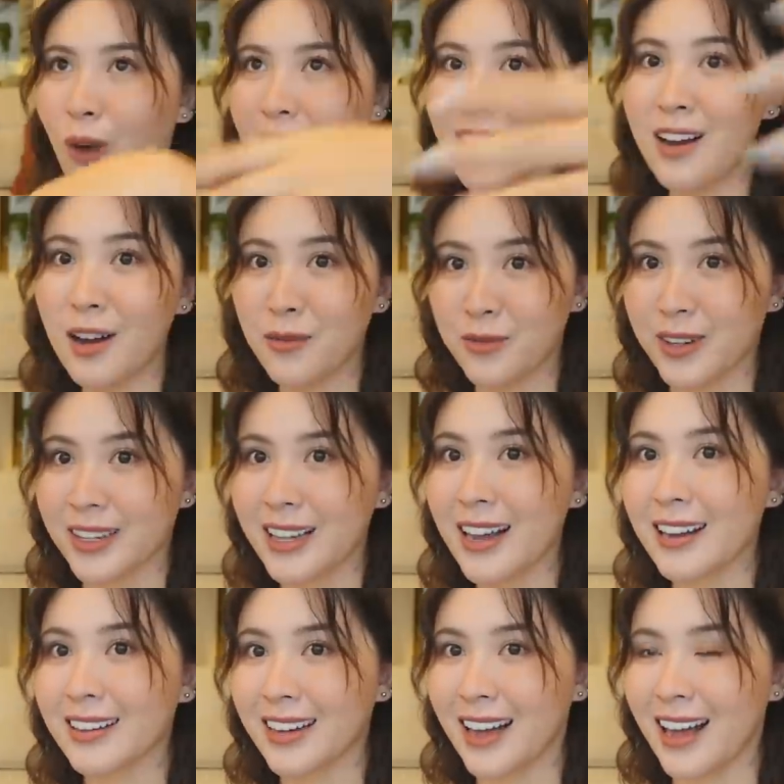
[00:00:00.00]
quá hợp với
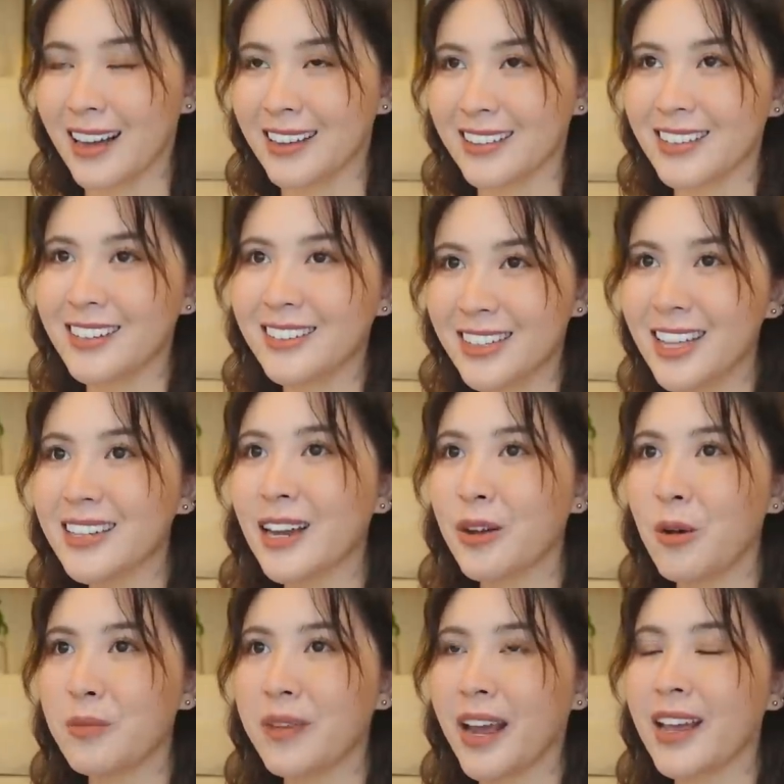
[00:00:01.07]
cả cái thời tiết ngày
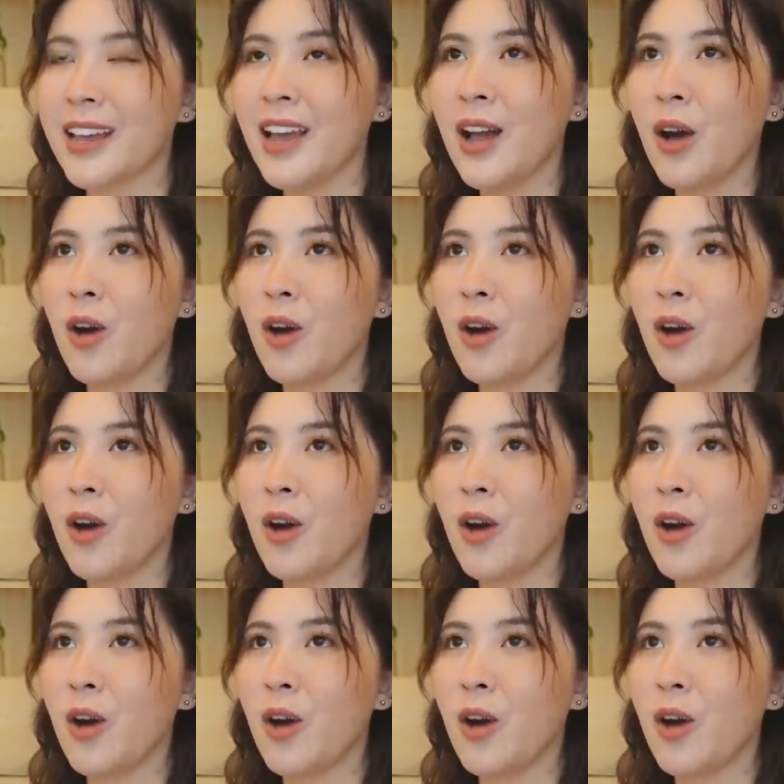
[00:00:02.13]
hôm nay